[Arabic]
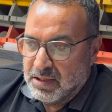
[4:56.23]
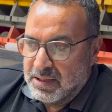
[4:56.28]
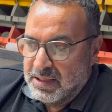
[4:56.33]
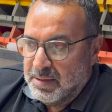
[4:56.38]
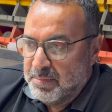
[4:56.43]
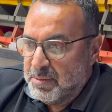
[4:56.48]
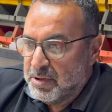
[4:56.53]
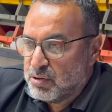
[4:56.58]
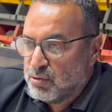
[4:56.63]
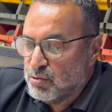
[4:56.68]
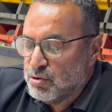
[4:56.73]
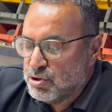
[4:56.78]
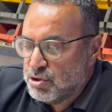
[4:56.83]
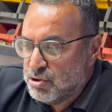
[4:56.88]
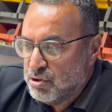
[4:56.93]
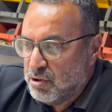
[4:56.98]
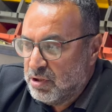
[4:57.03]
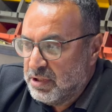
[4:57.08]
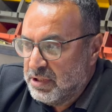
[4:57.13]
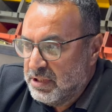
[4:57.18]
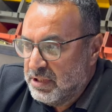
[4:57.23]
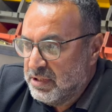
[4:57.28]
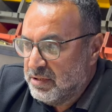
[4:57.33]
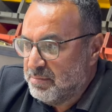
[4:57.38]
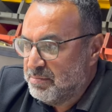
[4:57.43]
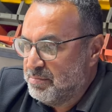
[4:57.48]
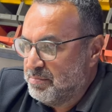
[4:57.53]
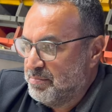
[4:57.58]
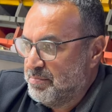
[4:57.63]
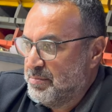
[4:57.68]
لما تكون شغل ايد
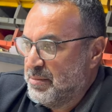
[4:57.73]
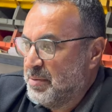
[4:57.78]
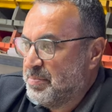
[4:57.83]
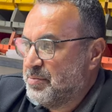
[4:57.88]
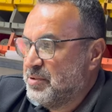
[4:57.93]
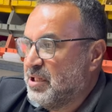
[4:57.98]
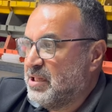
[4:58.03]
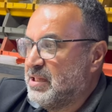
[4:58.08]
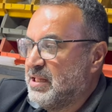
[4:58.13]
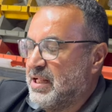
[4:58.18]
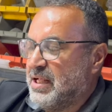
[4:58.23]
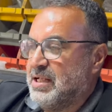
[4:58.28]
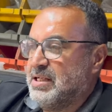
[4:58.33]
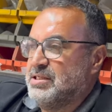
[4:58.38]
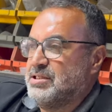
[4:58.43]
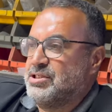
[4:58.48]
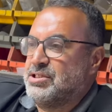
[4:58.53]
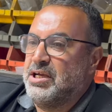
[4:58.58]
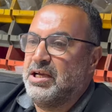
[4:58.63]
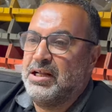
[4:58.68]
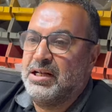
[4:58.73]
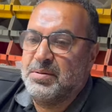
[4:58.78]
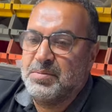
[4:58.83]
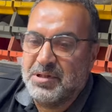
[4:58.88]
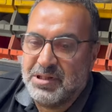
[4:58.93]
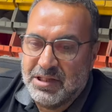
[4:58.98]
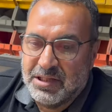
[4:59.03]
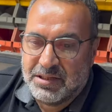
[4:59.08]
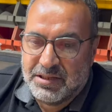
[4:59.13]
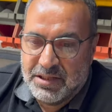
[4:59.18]
ما بتطلع شغله
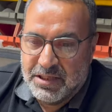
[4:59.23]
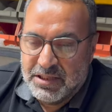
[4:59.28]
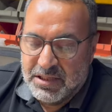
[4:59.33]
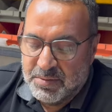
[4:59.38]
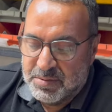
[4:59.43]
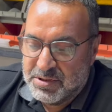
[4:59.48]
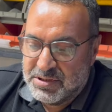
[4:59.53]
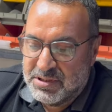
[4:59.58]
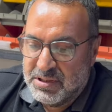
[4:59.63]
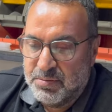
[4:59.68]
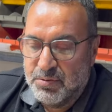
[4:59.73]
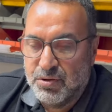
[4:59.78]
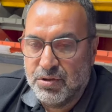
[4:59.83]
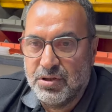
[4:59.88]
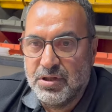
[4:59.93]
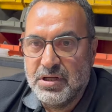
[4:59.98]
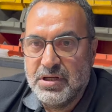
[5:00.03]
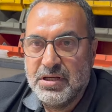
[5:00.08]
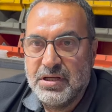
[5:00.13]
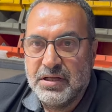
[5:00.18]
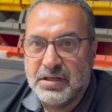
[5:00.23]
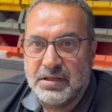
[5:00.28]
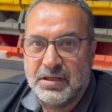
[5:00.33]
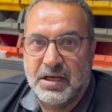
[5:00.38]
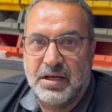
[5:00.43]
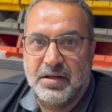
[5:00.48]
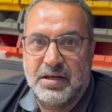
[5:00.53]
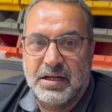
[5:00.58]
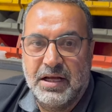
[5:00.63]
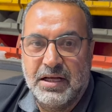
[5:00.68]
مثل الثانيه بالضبط
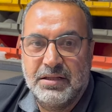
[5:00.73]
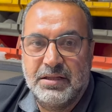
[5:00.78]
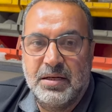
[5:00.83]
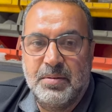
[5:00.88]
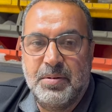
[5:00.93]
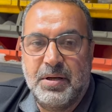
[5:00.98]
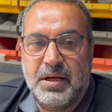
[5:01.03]
يعني هيدا اللي